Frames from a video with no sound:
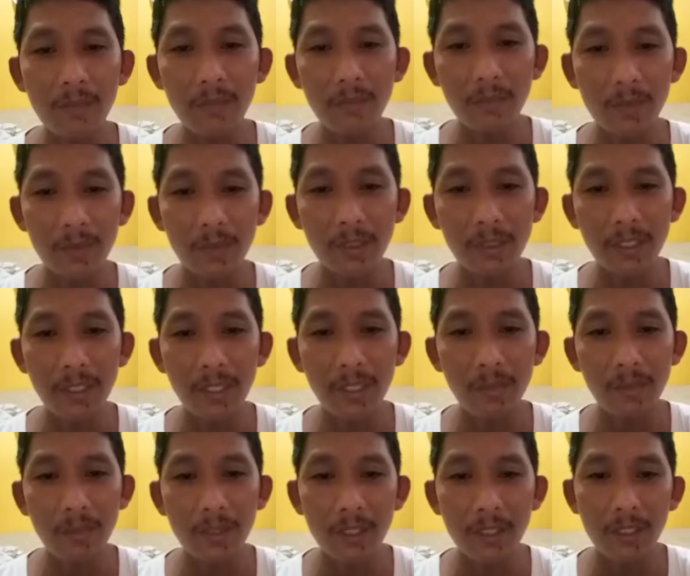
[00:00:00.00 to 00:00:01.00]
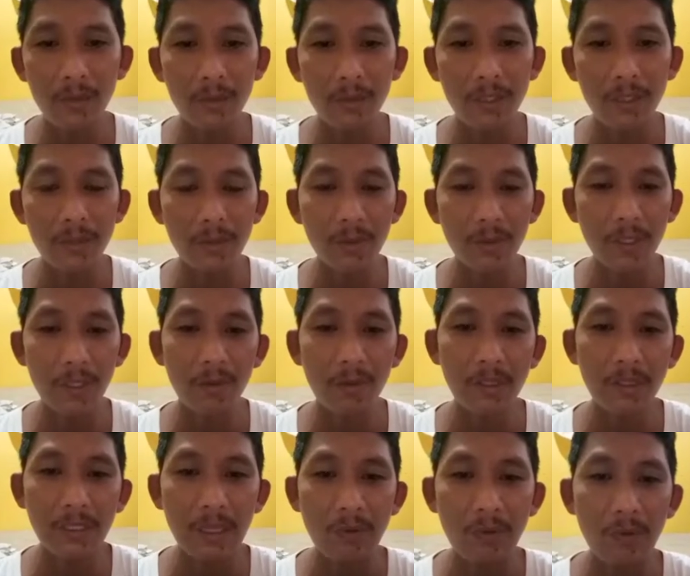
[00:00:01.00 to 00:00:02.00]
po si Sir Perde Pansoy. Ang
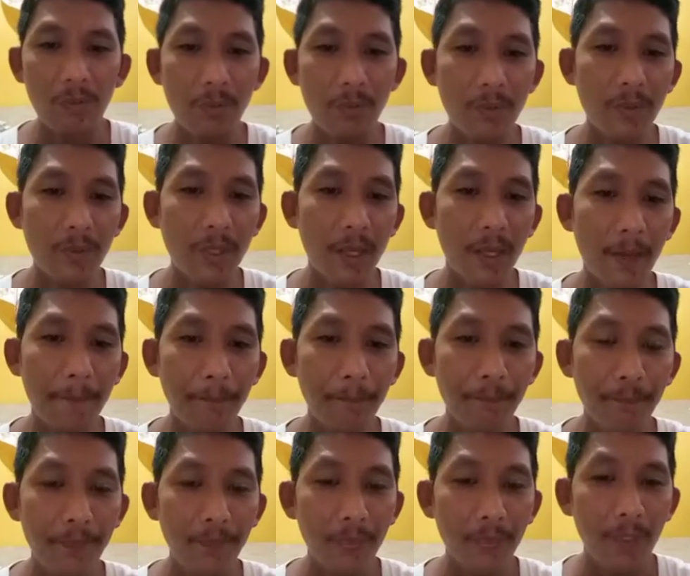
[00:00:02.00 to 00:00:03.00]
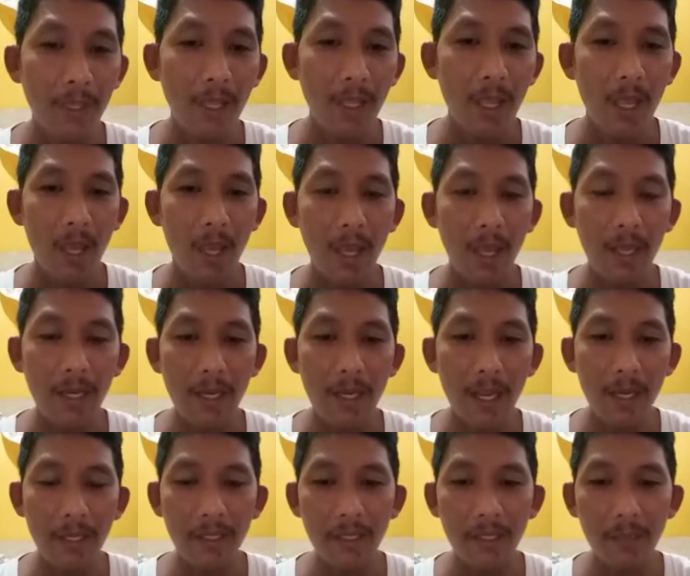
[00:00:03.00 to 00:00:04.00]
asawa po niya ay
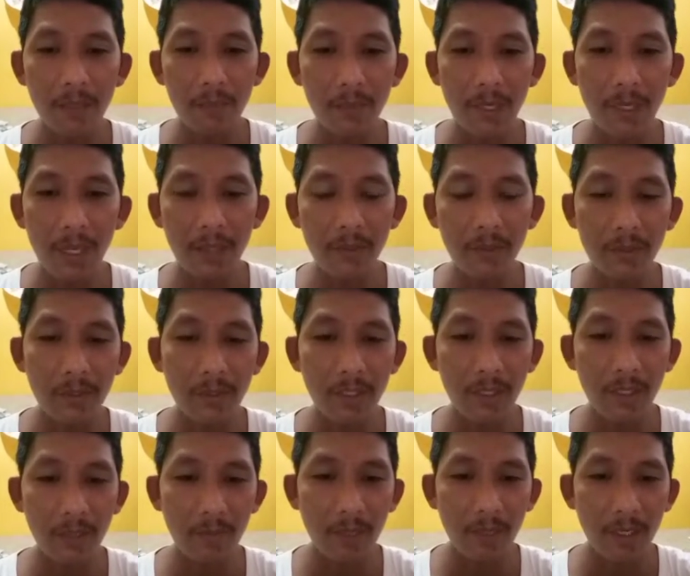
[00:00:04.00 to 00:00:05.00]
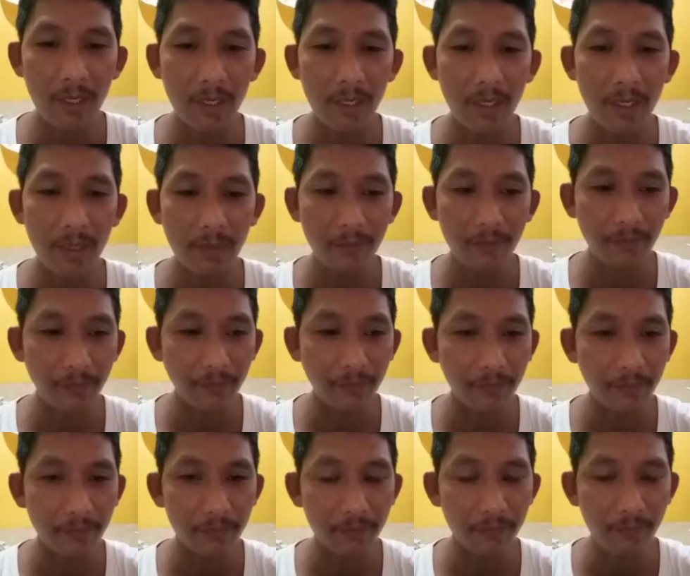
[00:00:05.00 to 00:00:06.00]
lahi ng Pilayo na taga Barangka.
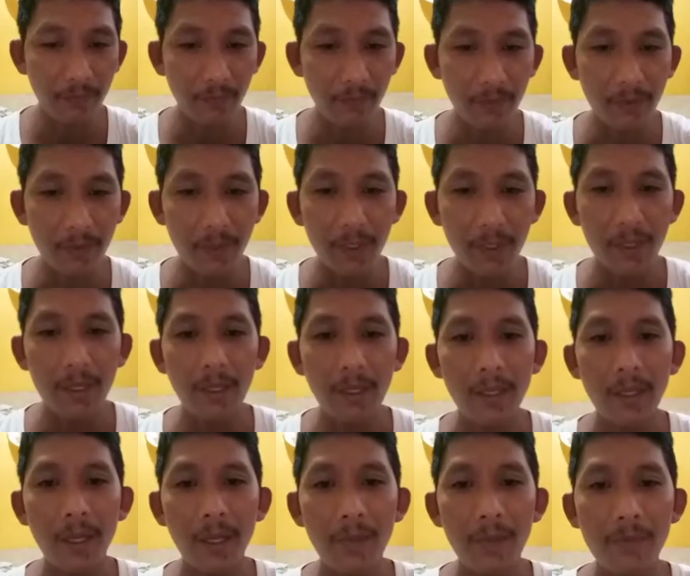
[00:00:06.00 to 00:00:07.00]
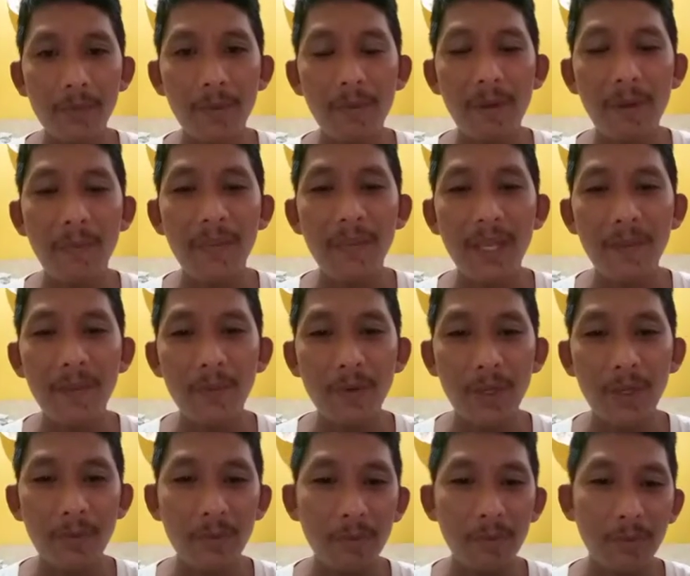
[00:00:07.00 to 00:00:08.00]
Ayun po, mamaya po
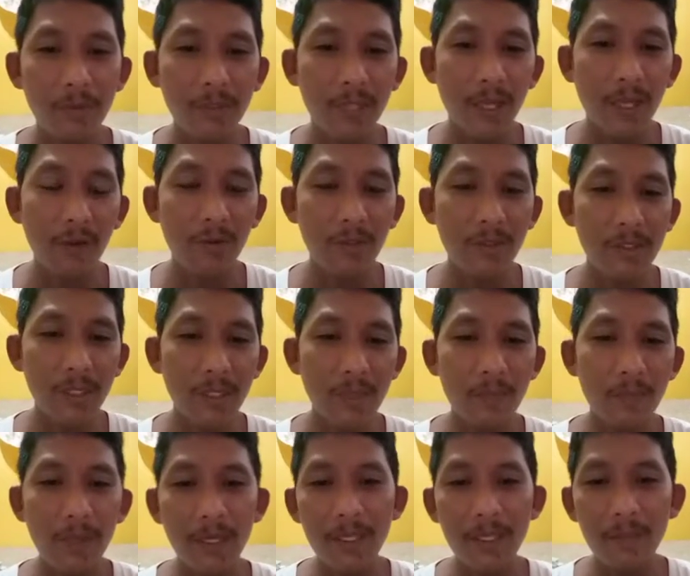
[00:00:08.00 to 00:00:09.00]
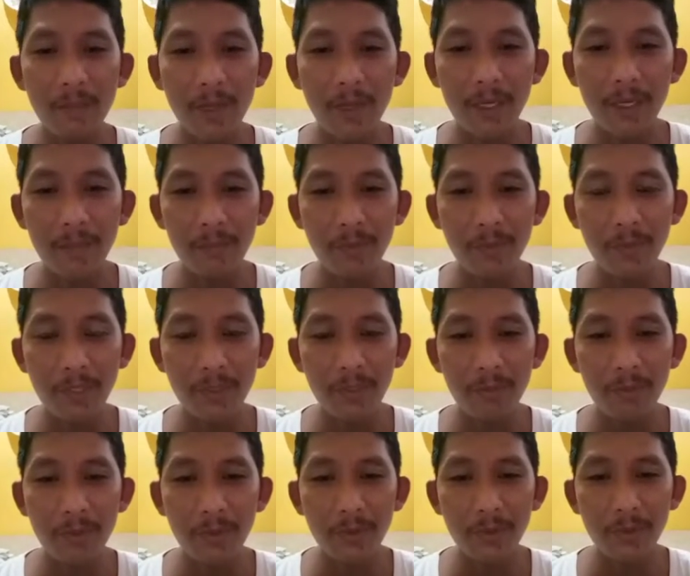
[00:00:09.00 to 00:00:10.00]
ay pupuntahan ko si Sir Perdi para po
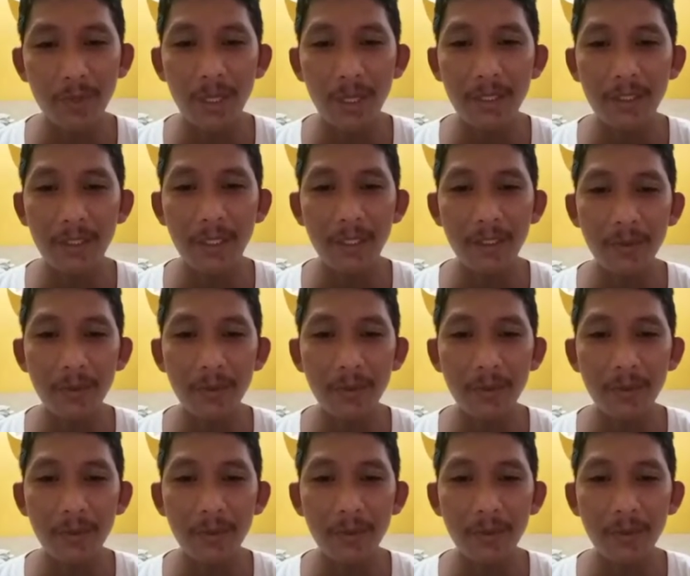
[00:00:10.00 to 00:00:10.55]
iabot yung ating